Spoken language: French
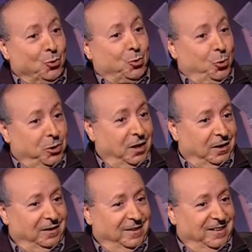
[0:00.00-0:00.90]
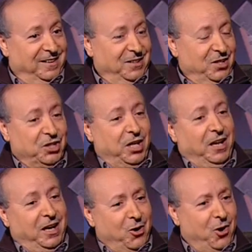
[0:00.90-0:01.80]
qu'entre-temps,
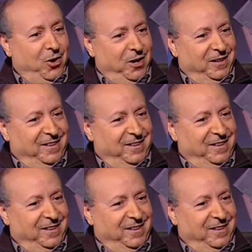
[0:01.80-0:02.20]
j'allais à l'école.